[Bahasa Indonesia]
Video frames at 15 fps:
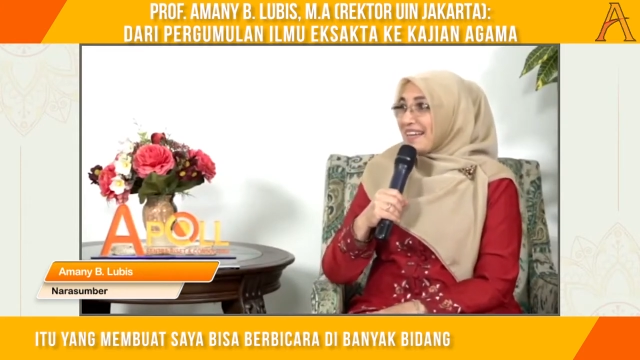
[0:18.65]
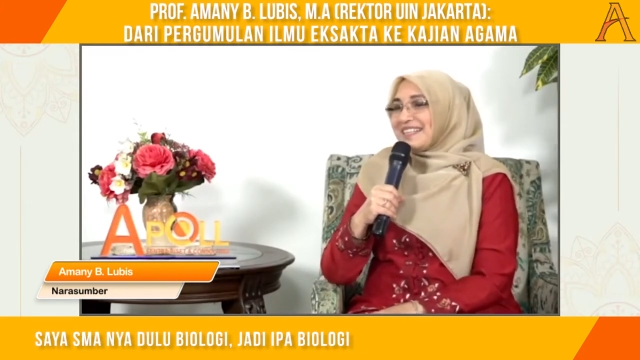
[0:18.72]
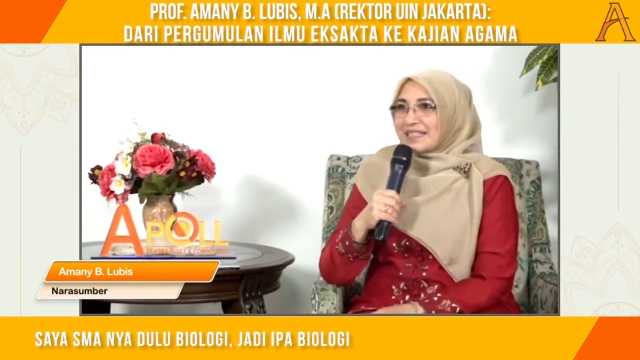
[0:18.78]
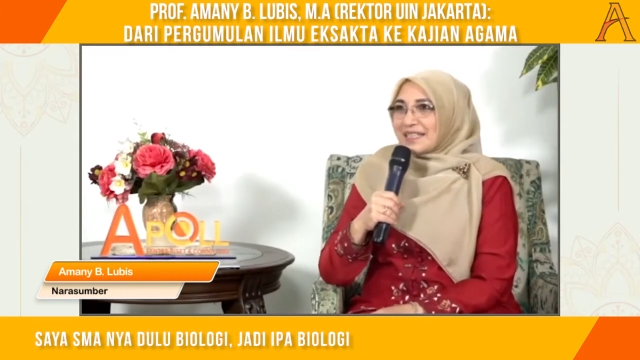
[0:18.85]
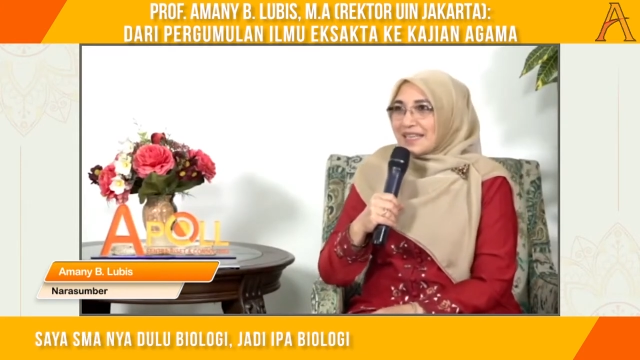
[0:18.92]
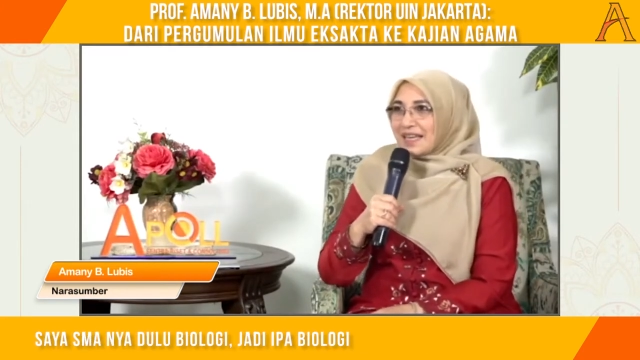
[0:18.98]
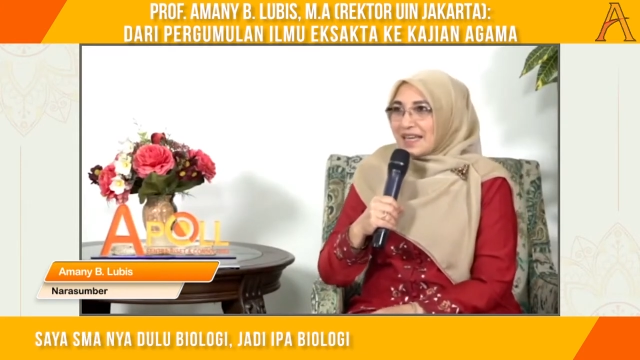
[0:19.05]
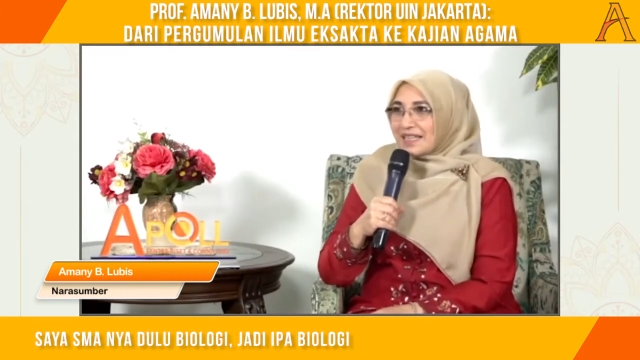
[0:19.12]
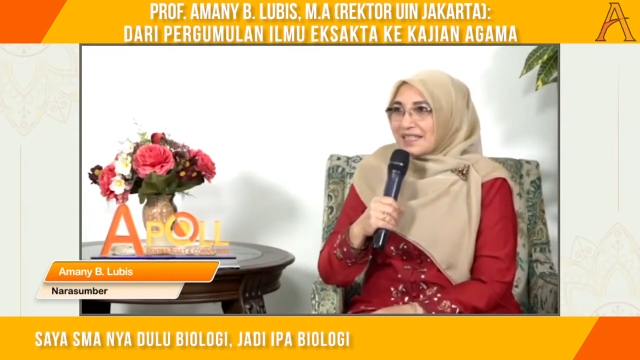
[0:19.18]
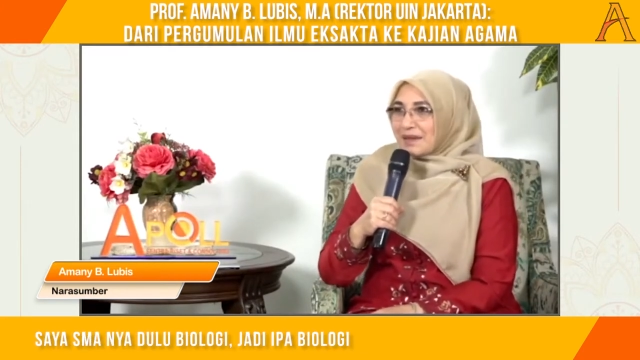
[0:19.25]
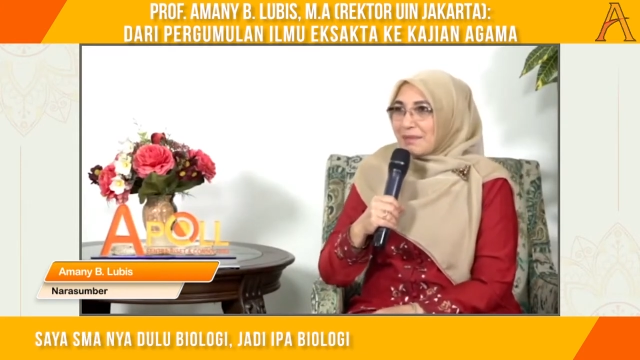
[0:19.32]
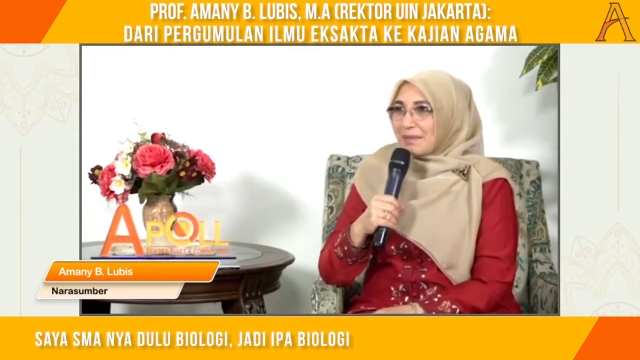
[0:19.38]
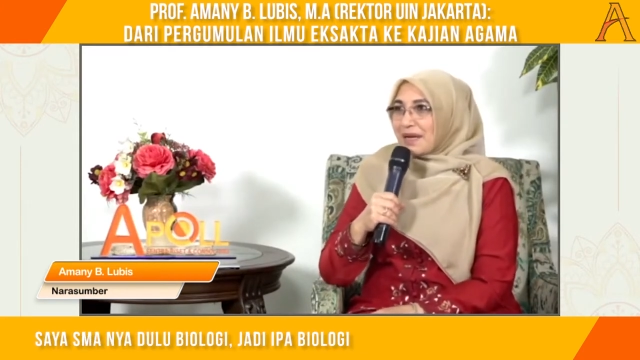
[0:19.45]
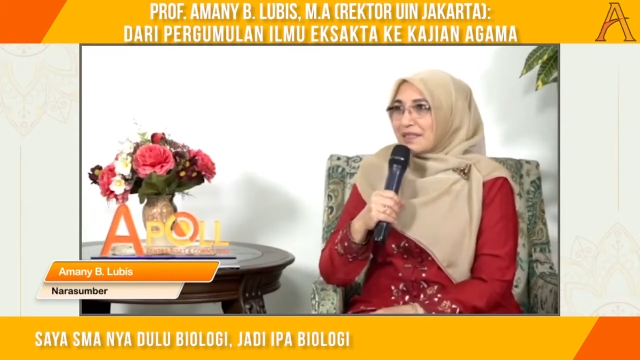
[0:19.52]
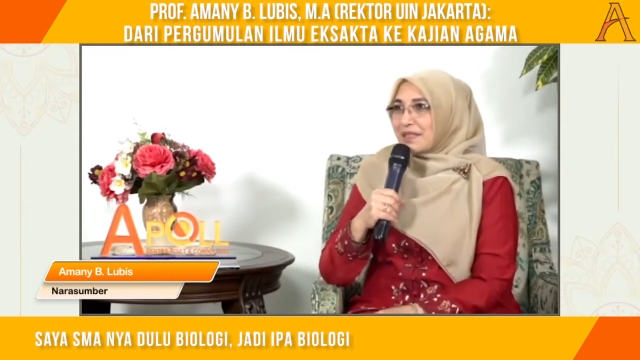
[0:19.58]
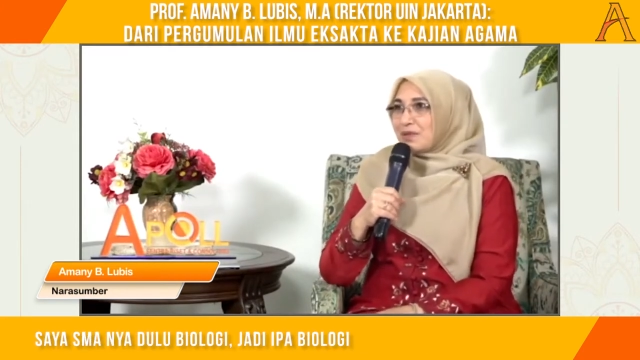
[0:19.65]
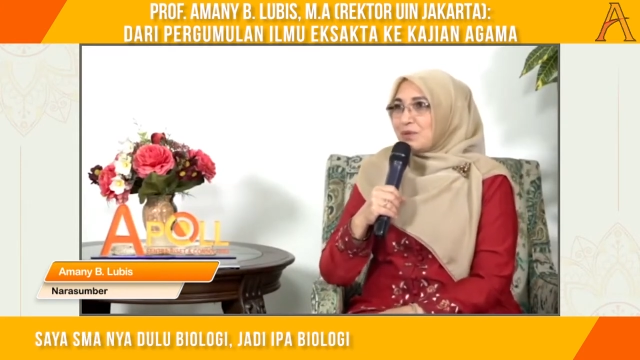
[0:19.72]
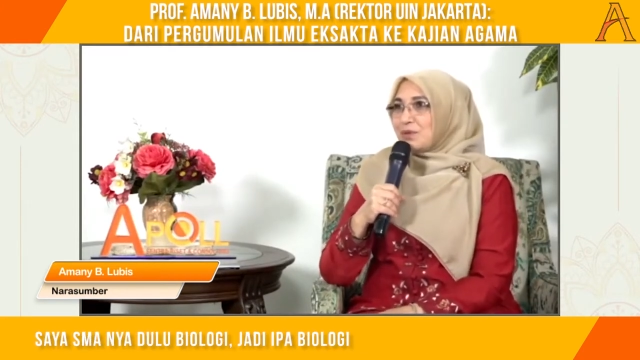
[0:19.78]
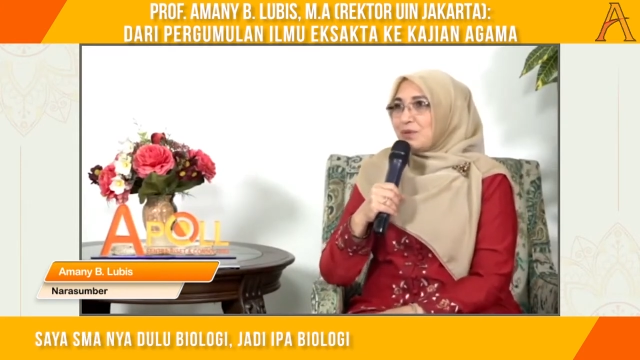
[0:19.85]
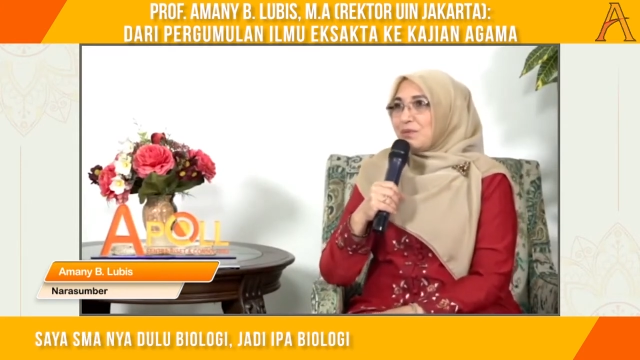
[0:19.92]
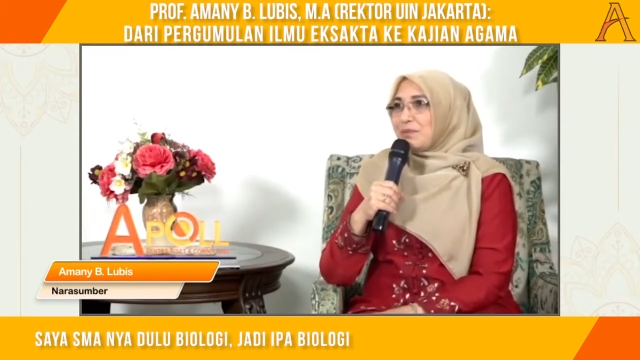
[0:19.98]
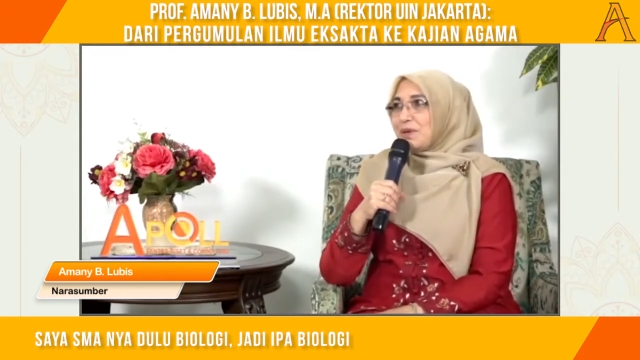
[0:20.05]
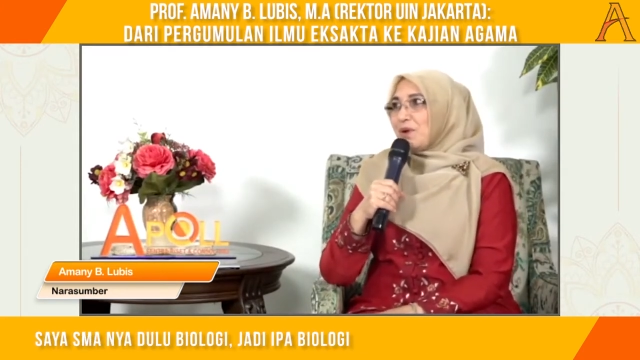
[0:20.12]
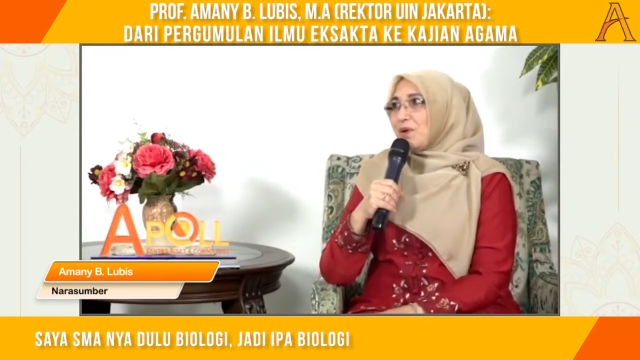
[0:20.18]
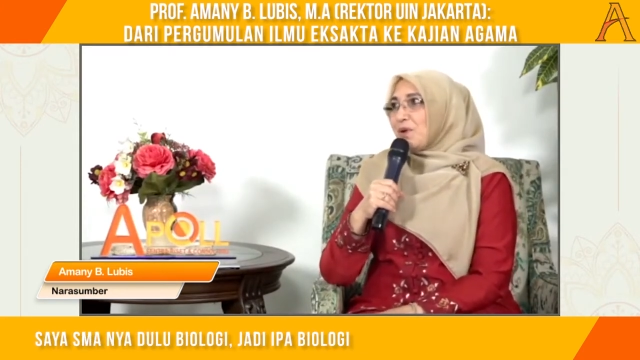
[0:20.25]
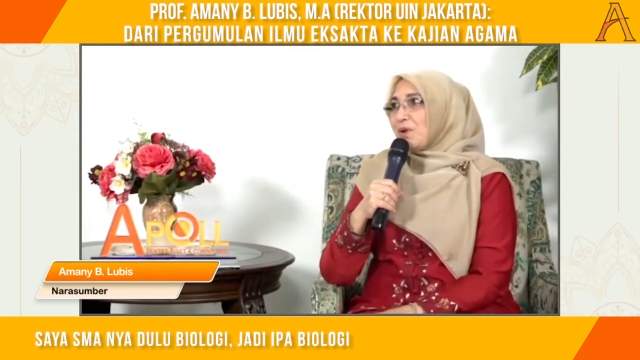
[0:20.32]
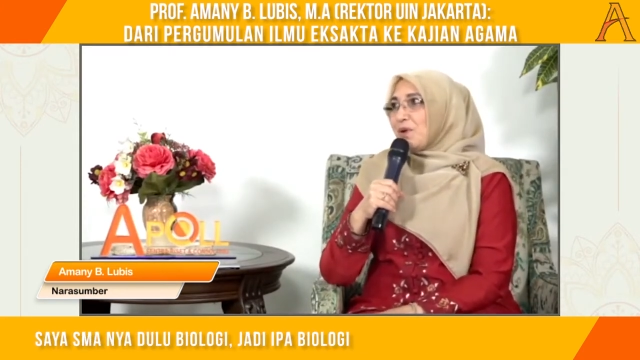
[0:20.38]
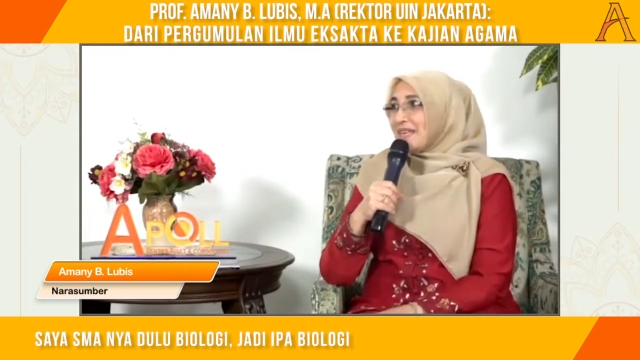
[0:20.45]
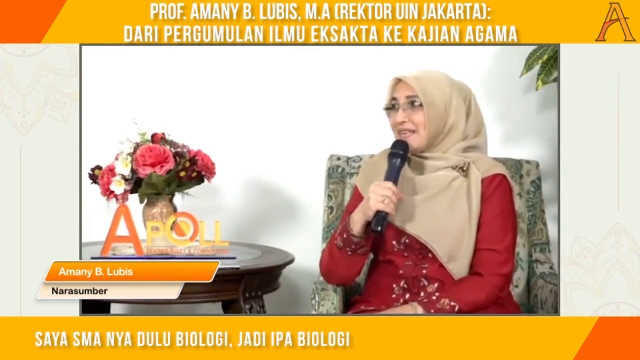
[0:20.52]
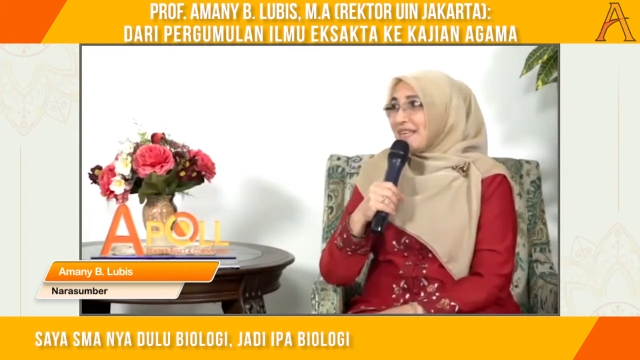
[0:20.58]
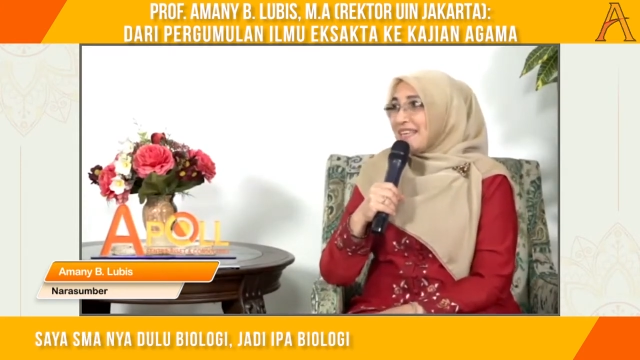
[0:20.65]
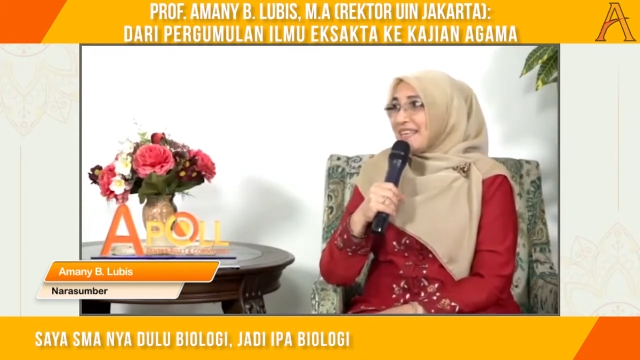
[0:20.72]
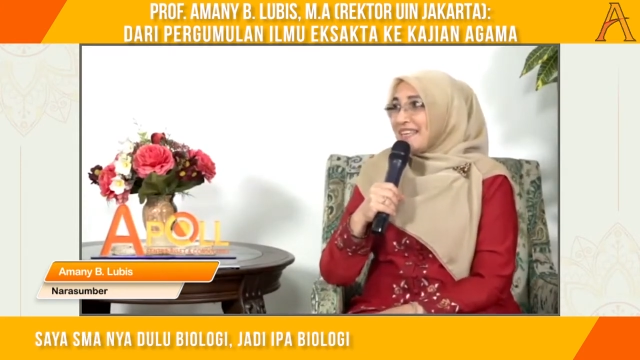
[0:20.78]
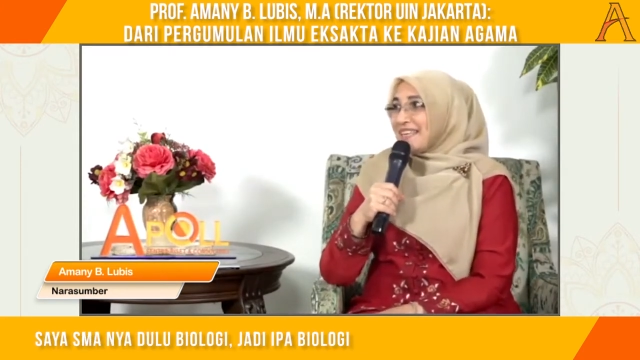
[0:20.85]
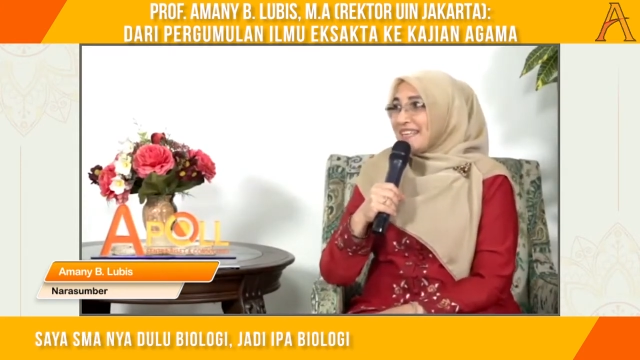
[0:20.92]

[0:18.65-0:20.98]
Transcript: Saya SMA-nya dulu biologi,